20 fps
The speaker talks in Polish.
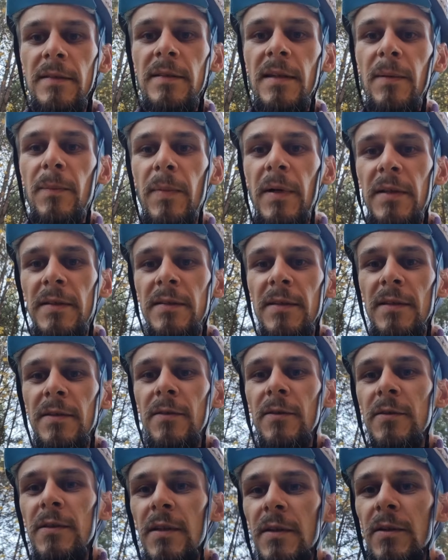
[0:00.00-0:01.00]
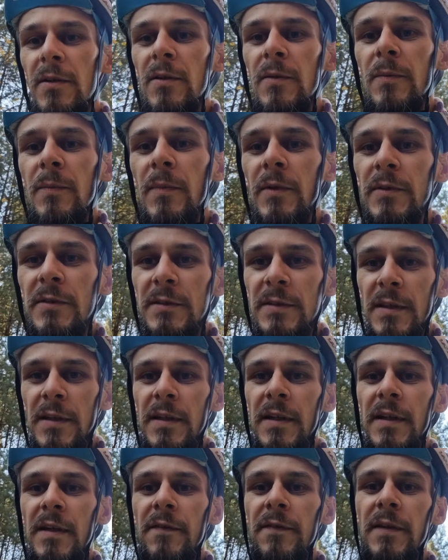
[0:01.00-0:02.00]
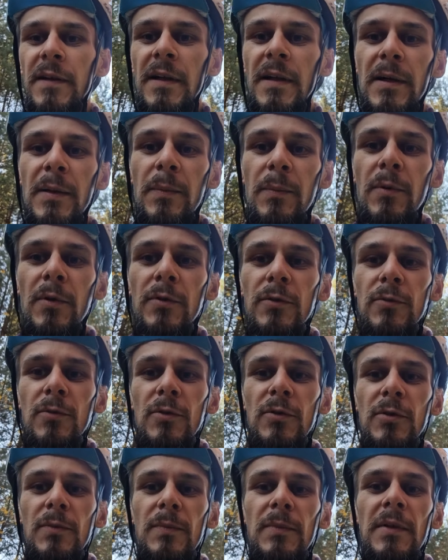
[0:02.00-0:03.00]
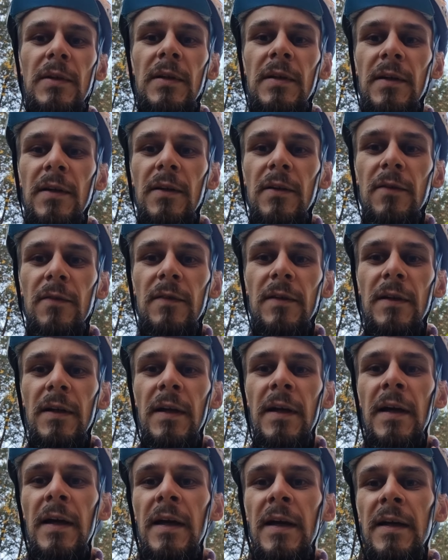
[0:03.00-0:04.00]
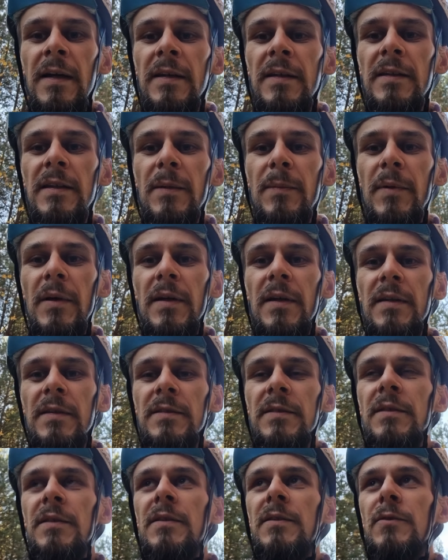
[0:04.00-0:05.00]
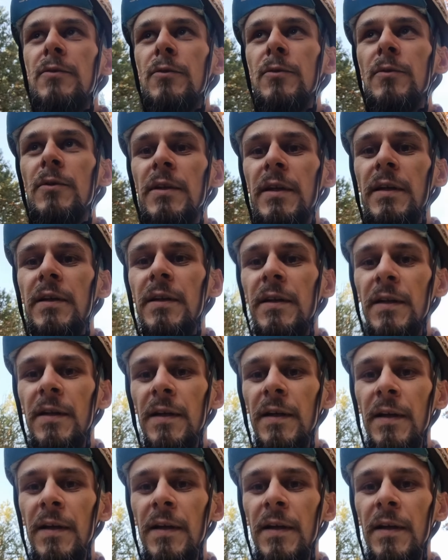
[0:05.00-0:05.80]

Za bazę do tego Monster Gravela posłuży mi rower DBS Intruder.